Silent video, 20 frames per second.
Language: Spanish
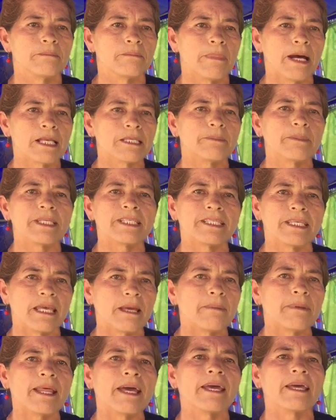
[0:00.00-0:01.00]
más
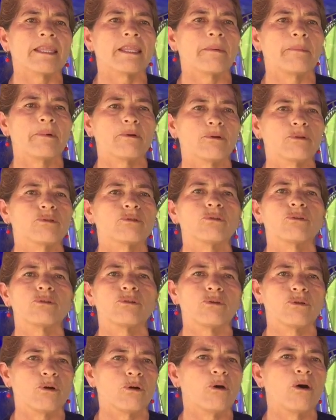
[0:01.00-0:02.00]
visible y de pronto
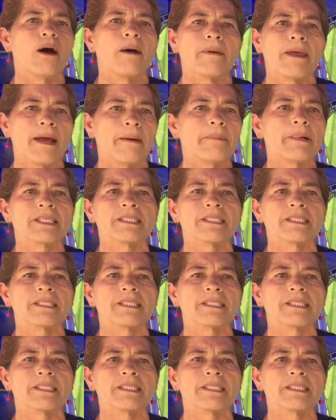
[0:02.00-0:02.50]
no había